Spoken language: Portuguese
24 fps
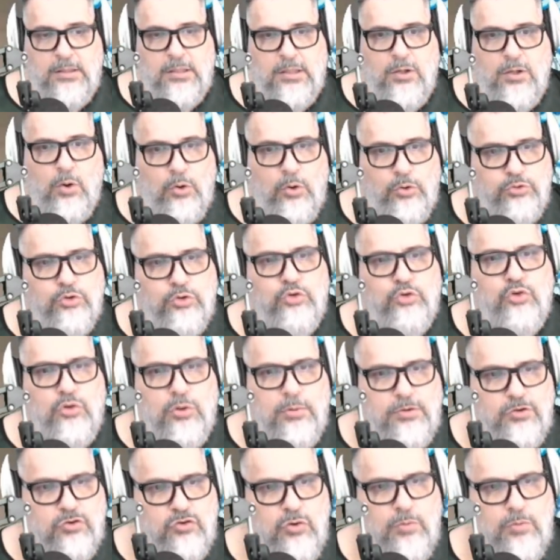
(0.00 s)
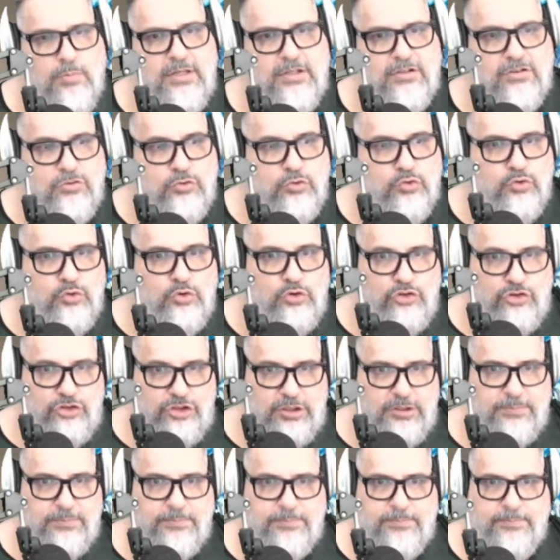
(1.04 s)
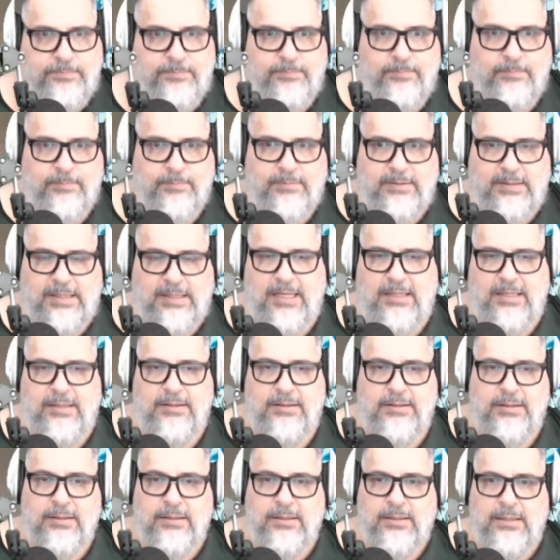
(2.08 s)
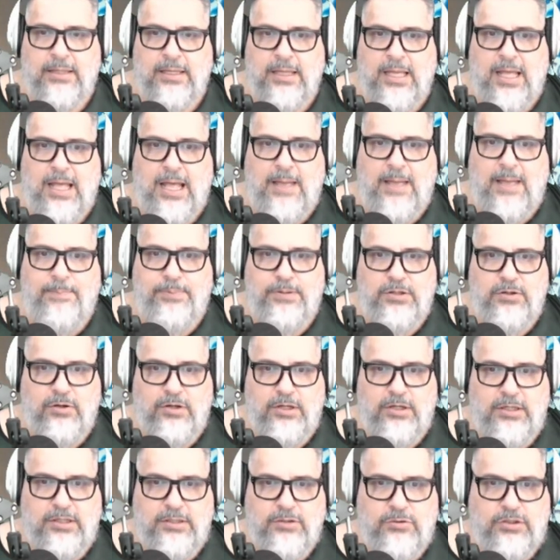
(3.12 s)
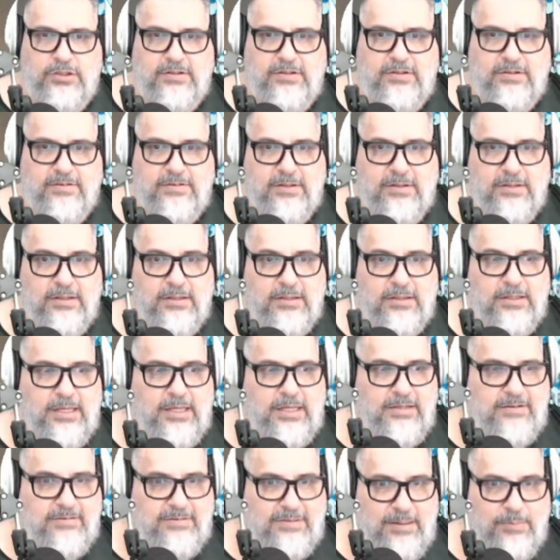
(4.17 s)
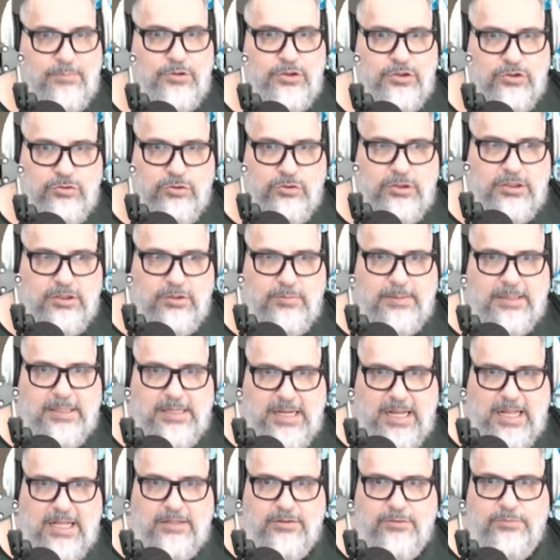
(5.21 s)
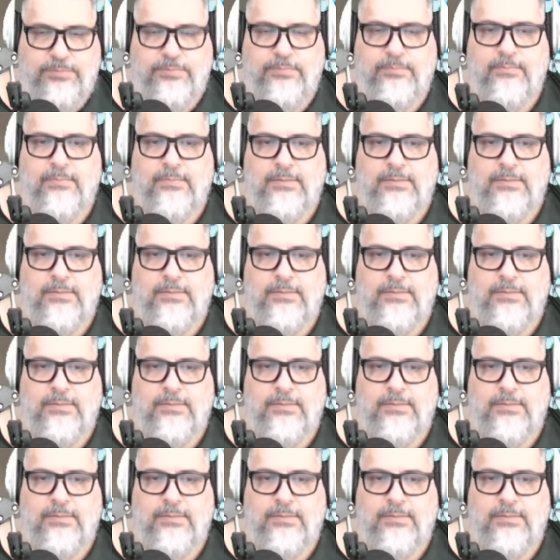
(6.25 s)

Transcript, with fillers: Outros nomes começam a surgir, tá? A priori, o Corinthians é, está monitorando o mercado.